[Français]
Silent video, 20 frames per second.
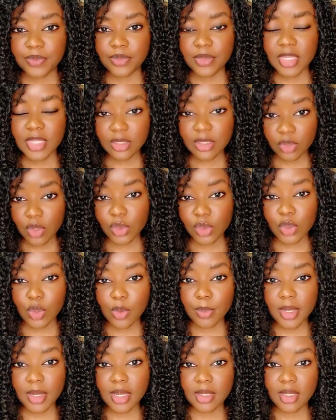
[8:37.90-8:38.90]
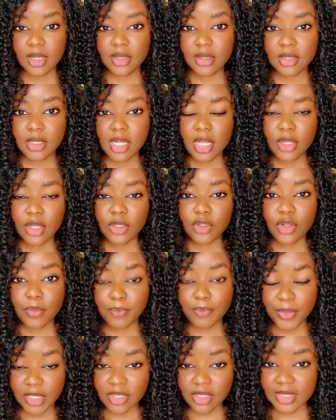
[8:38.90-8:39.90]
Est-ce qu'on se comprend?
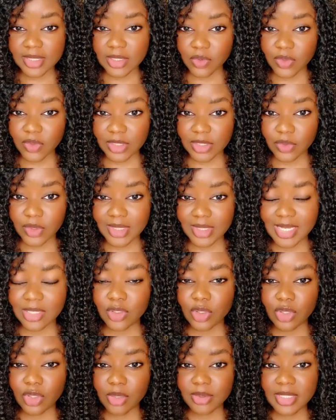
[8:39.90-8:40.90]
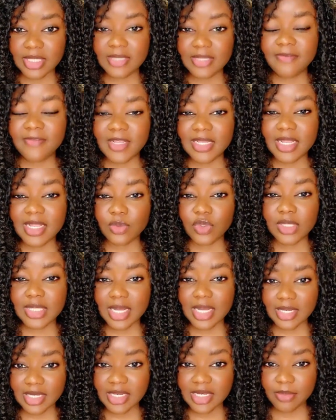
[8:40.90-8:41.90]
Dans Peter 007, son objectif, c'était de
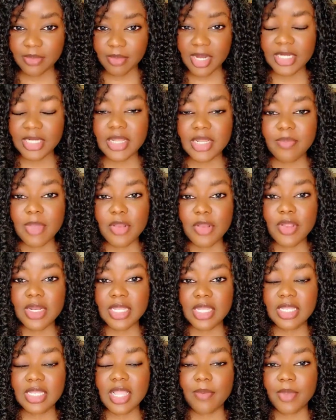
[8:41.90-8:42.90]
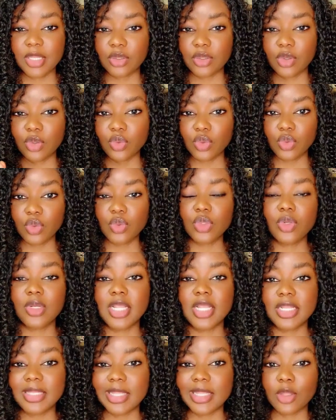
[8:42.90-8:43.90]
salir l'image d'Emmanuel Keita parce que nous tous, on
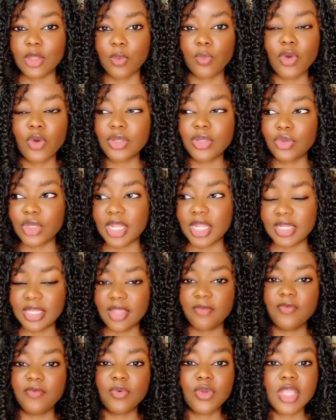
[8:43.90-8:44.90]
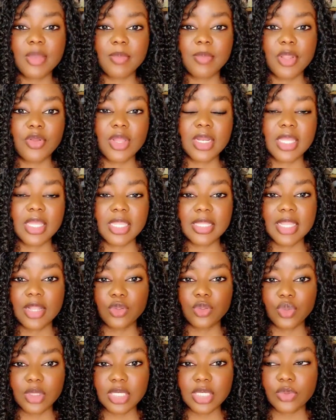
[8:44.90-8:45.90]
a été témoins de l'interview qu'Emmanuel Keita
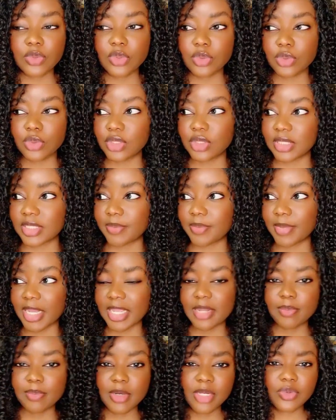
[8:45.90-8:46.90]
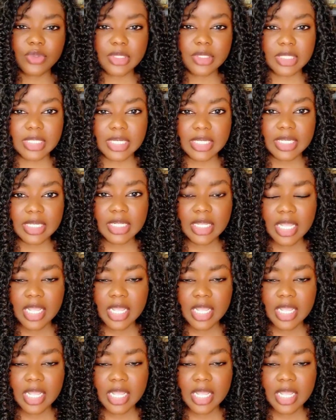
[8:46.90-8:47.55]
a donnée sur je ne sais pas quel plateau de télé